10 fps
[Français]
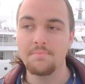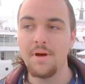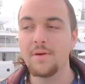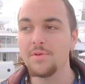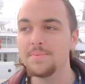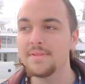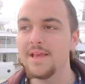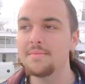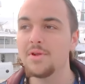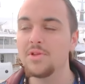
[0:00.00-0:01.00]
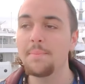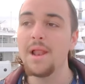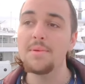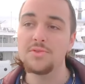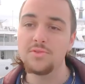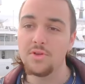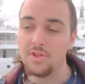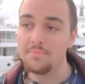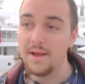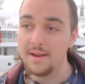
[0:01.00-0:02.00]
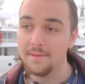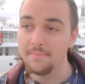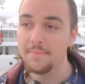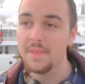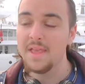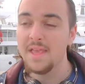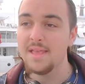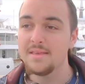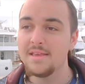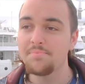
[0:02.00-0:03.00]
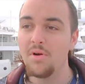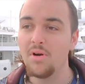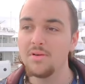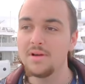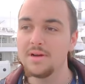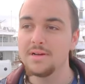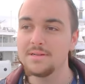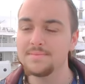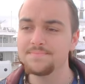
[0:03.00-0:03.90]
pas vraiment spéciale, mais qu'on n'a pas l'habitude d'entendre parler, ah. et qui prend... Euh,